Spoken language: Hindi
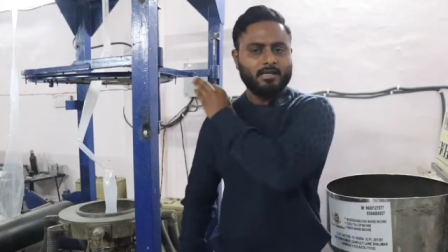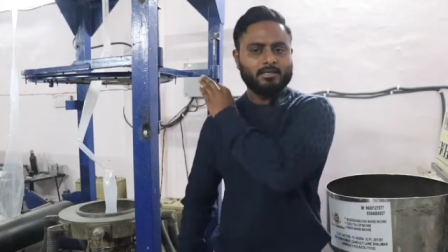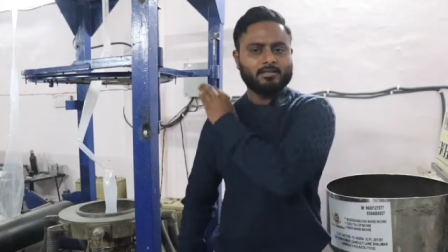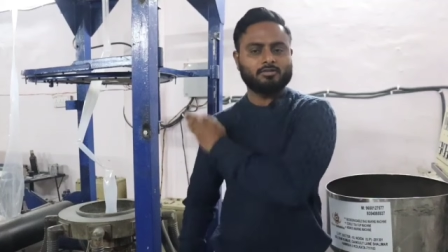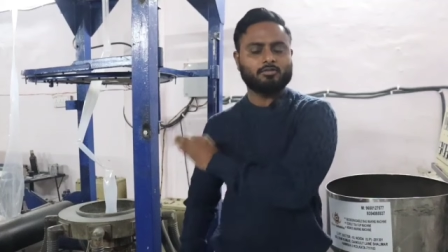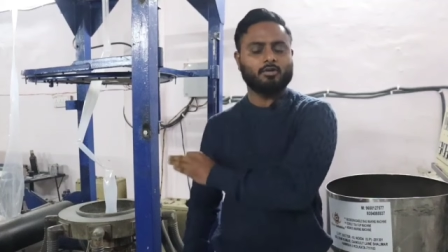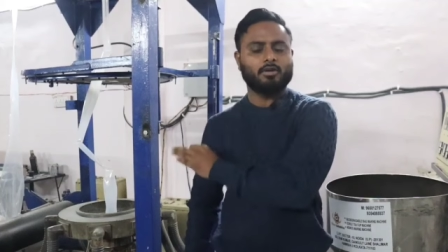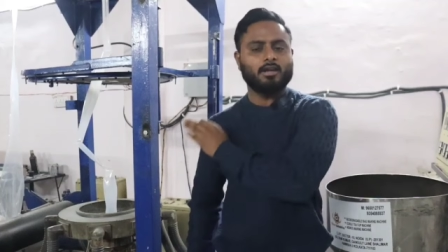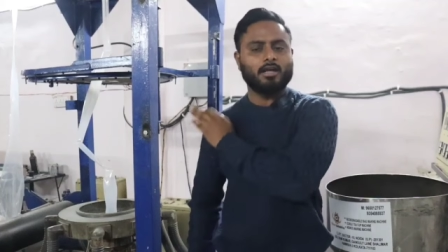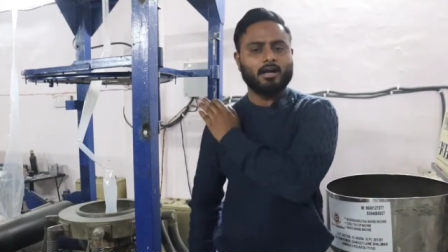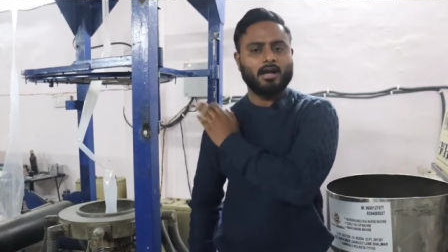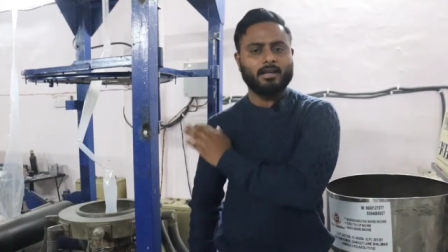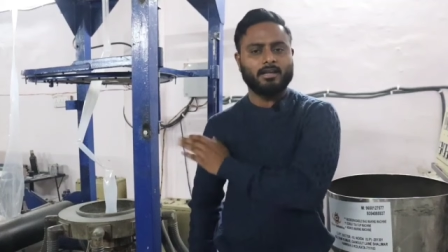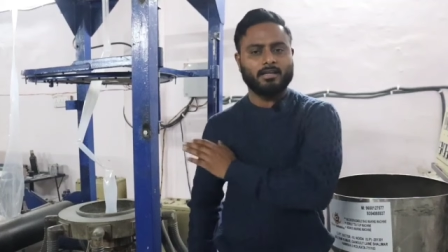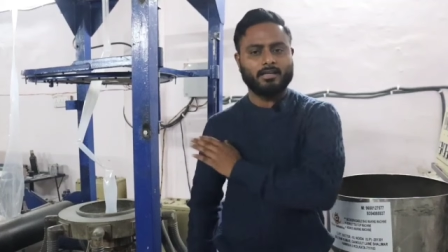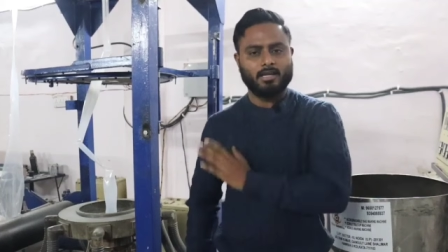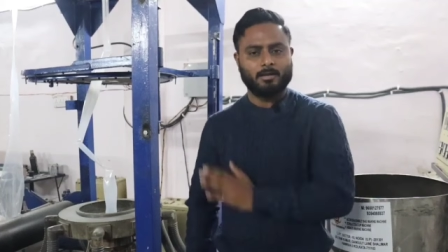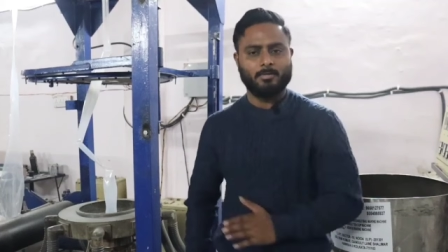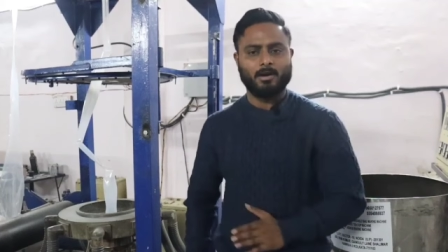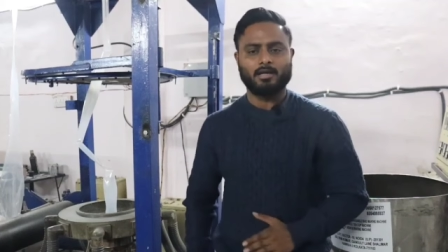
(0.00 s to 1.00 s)
इसको
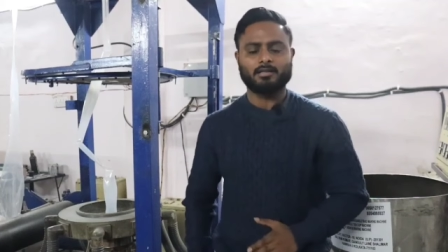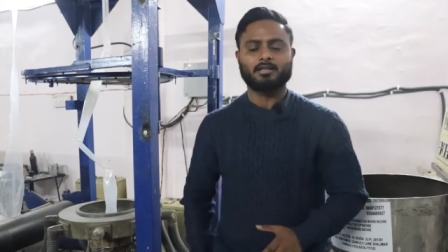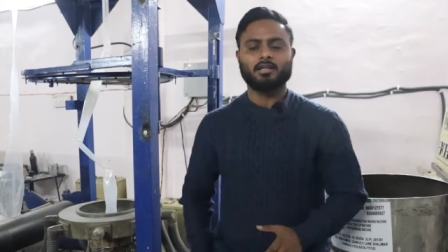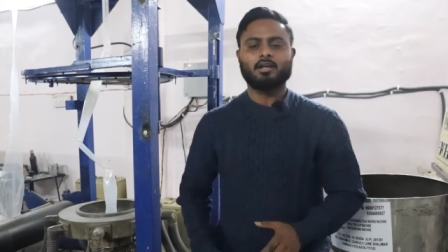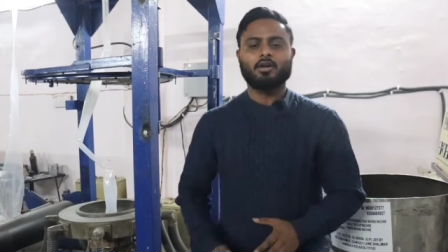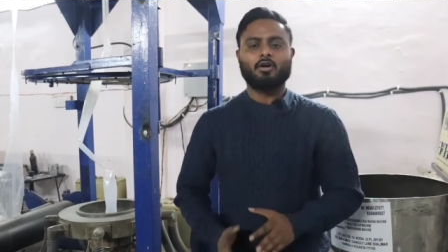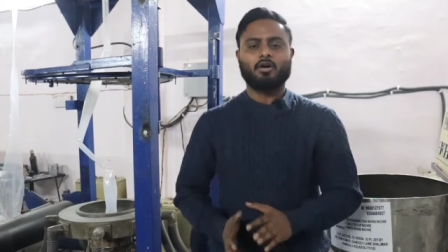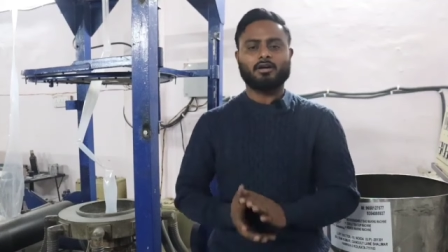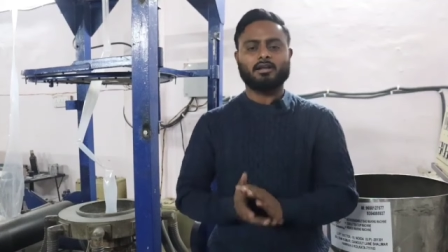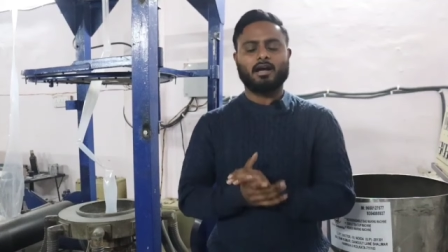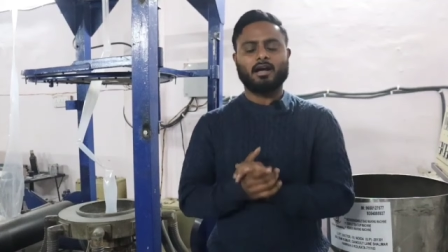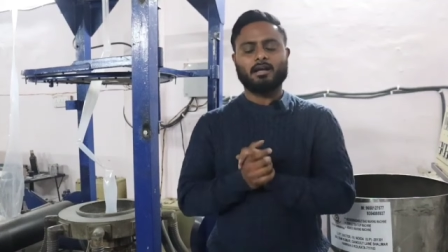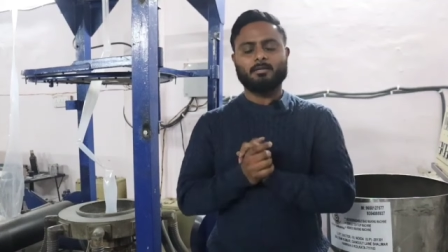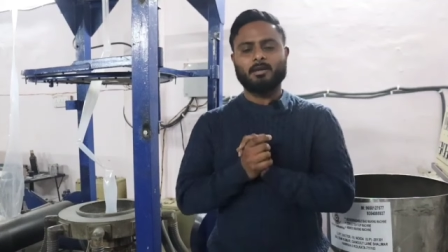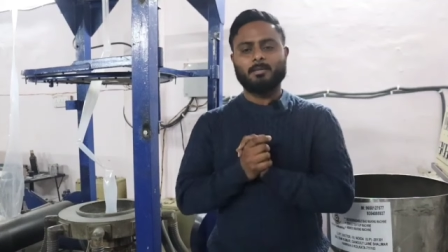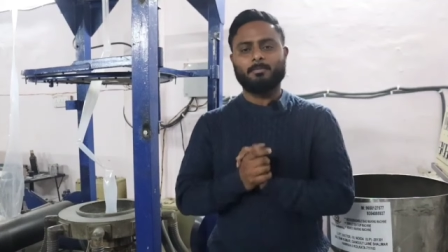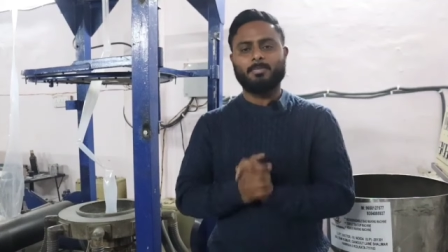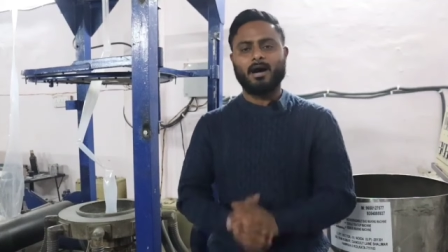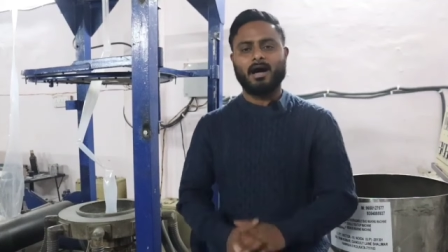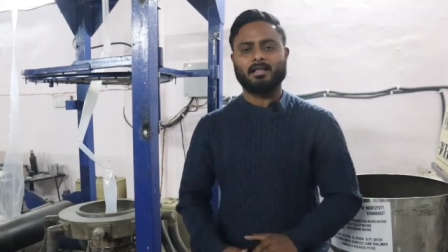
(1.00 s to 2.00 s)
लगाने के बाद और अगर
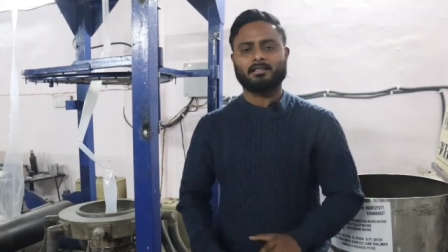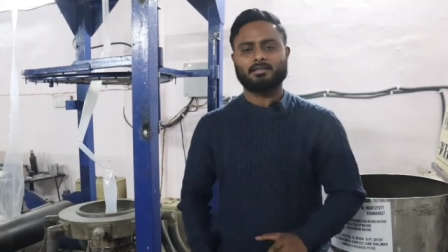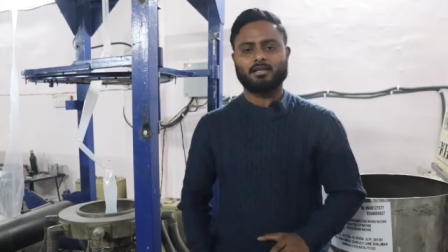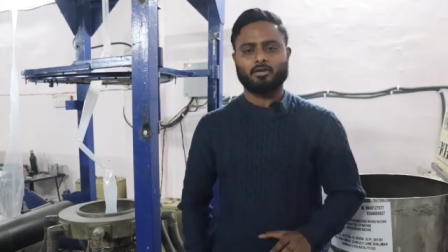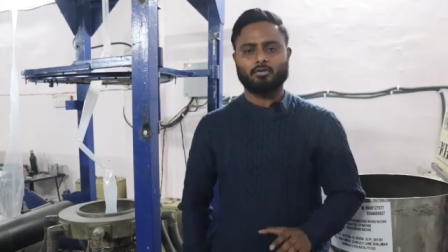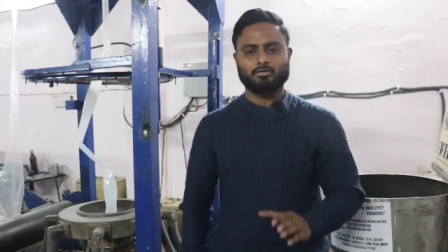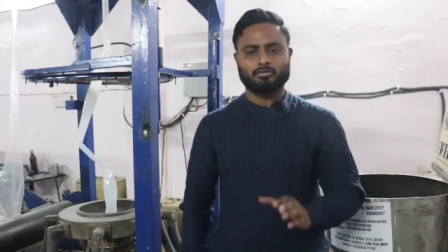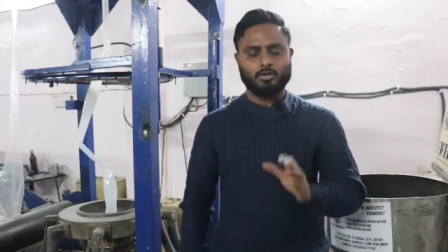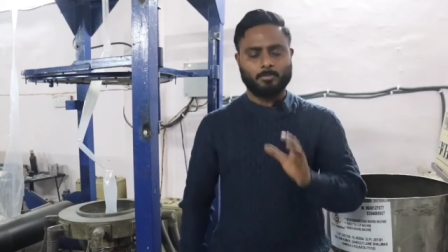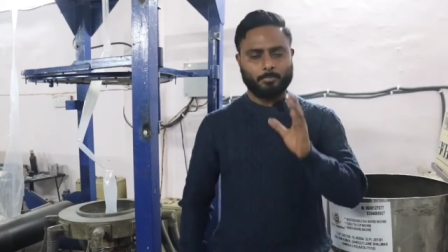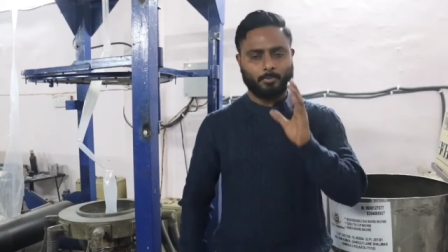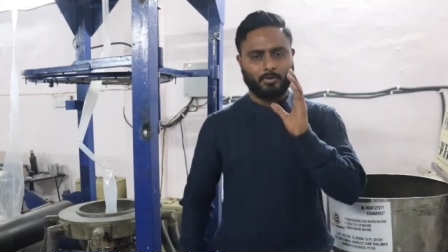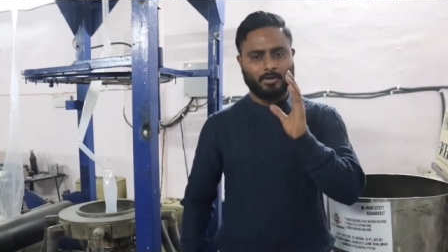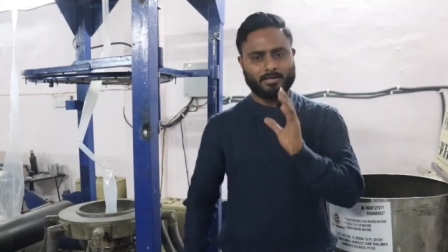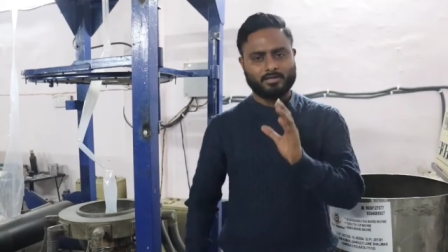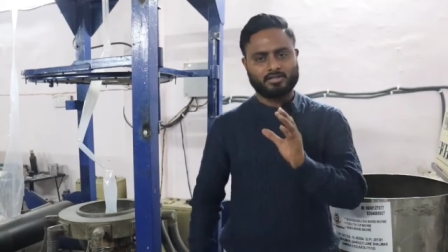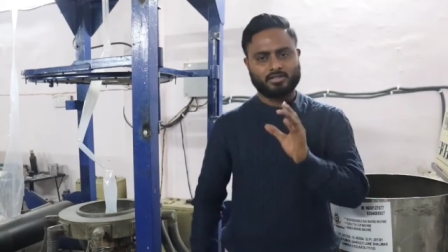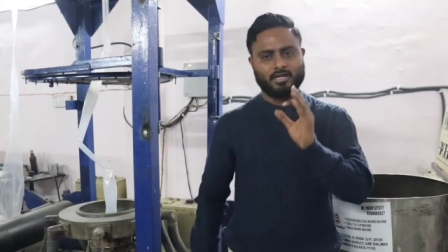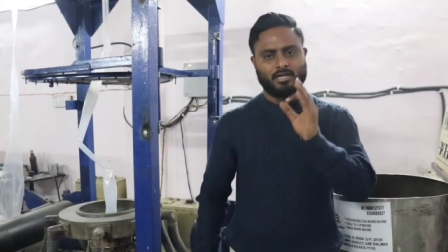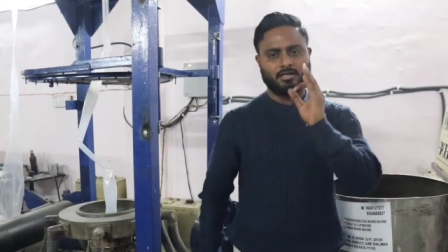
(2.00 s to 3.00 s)
मैं बात करूं तो
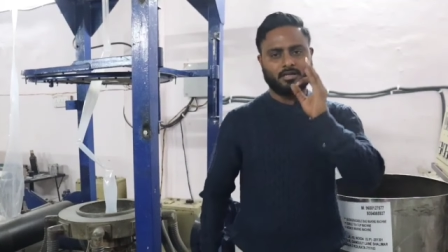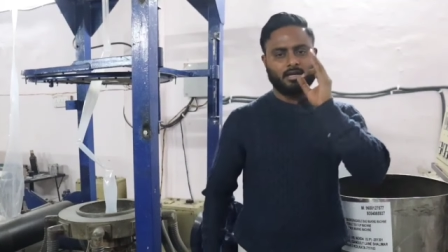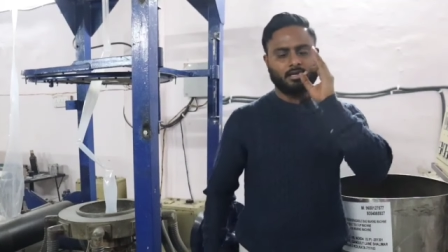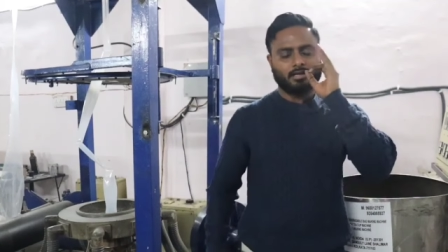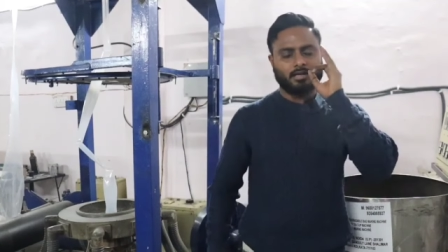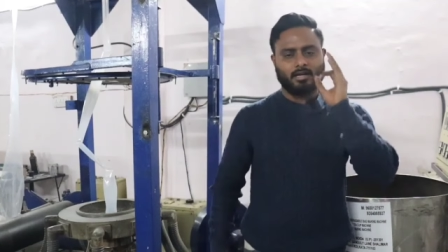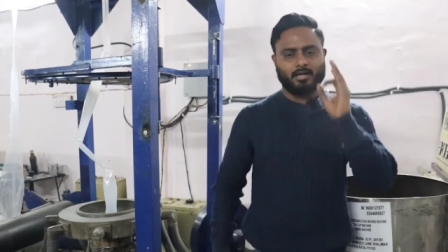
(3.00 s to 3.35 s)
प्रोडक्शन